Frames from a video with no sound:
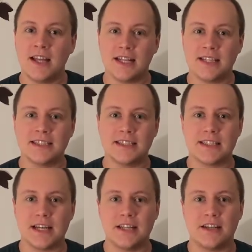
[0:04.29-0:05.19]
Das
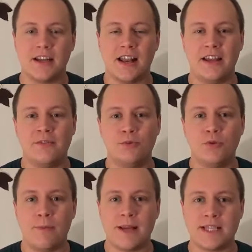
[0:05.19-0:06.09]
ist eine kleine
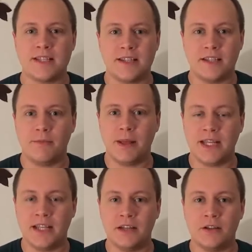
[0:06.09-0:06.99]
Buchmesse in
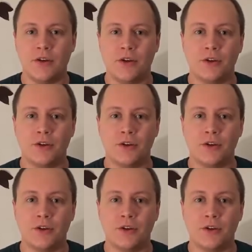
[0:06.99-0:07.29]
Berlin.